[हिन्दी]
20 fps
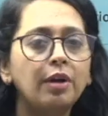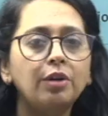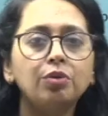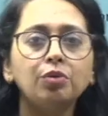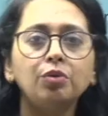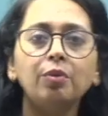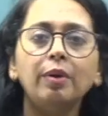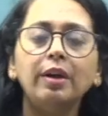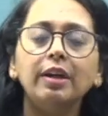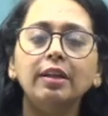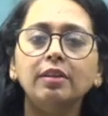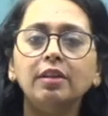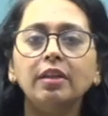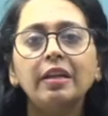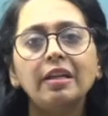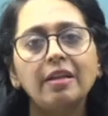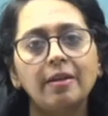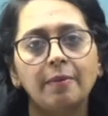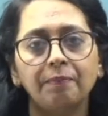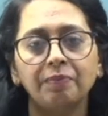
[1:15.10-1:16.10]
टू
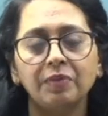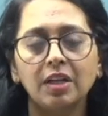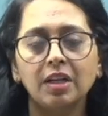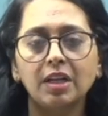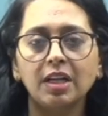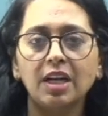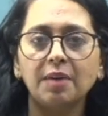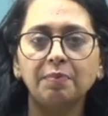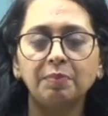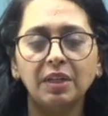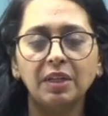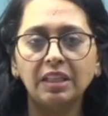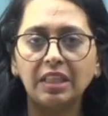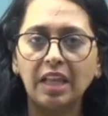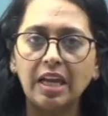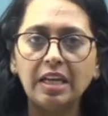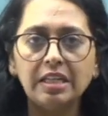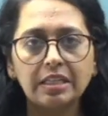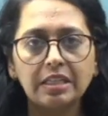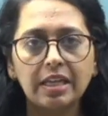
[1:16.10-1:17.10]
23 अगर आपने
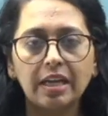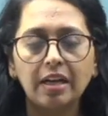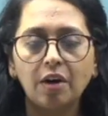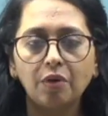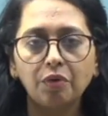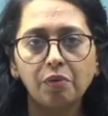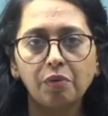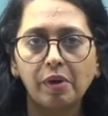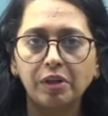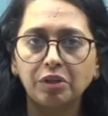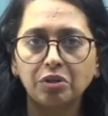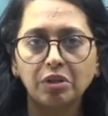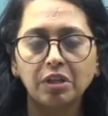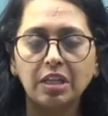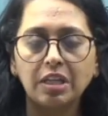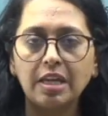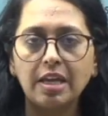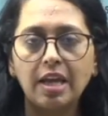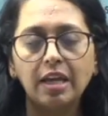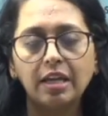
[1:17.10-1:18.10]
23 के अराउंड क्वेश्चन
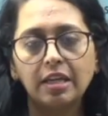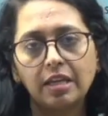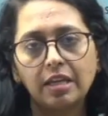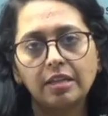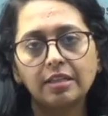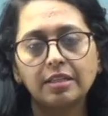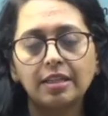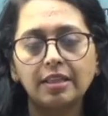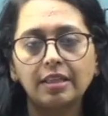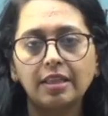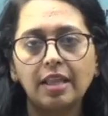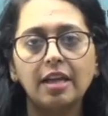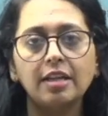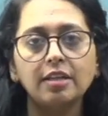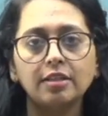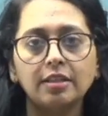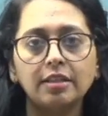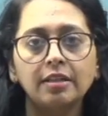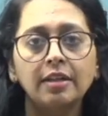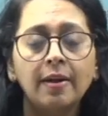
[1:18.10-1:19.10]
किए हैं इक्कीस से
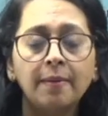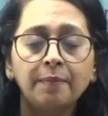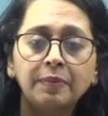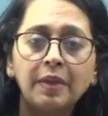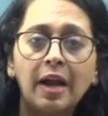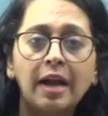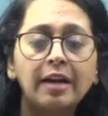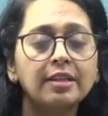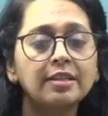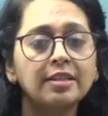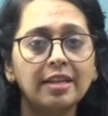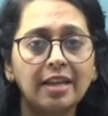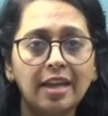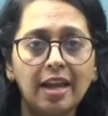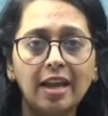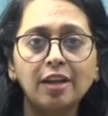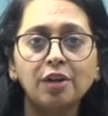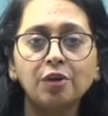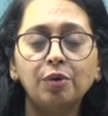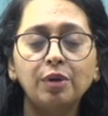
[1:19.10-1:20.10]
23 दैट इज़ अगेन गुड